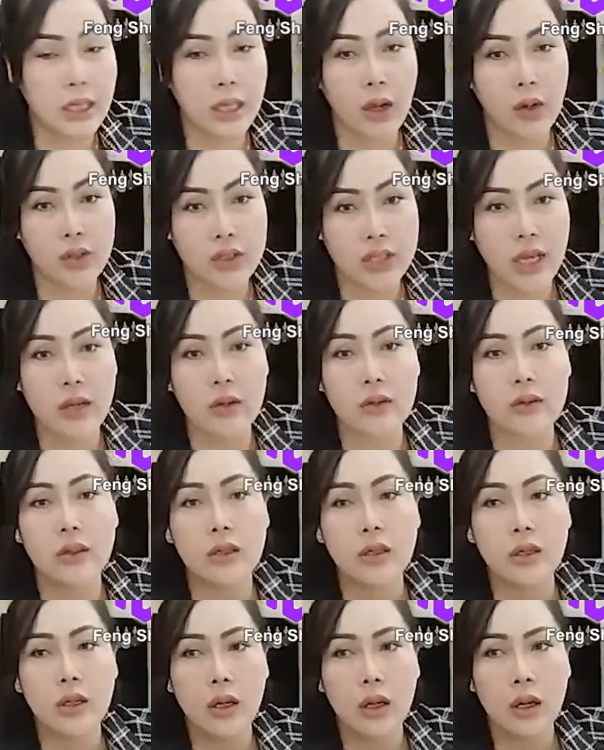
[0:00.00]
ở trao
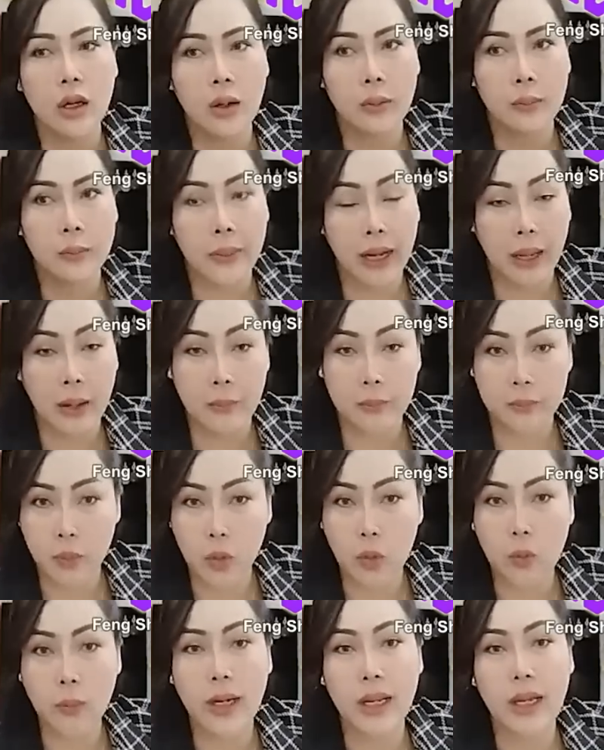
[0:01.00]
pra
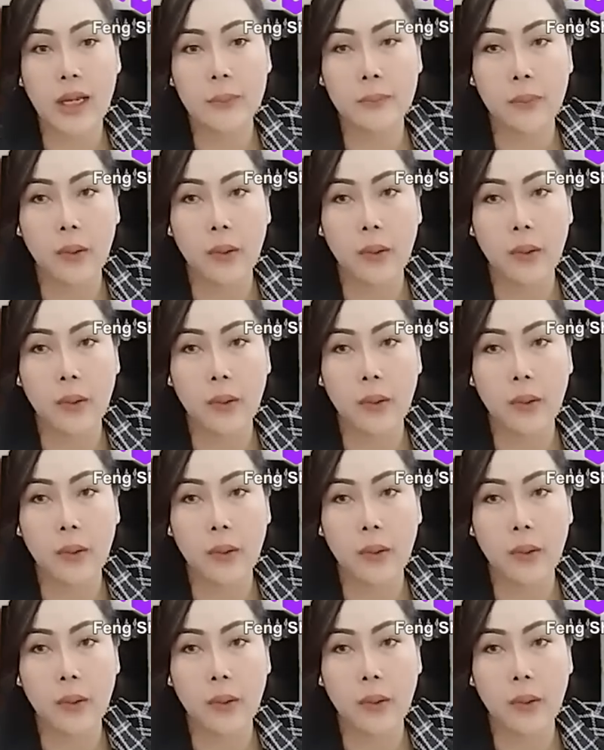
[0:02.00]
bù phèn